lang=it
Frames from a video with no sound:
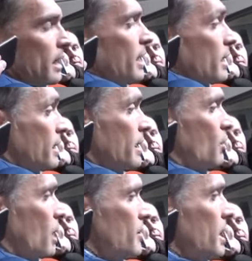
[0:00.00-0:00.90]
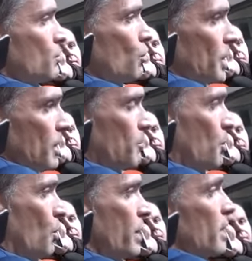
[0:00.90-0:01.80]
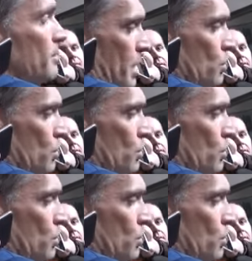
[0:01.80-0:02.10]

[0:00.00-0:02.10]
che il regolamento mi impone e mi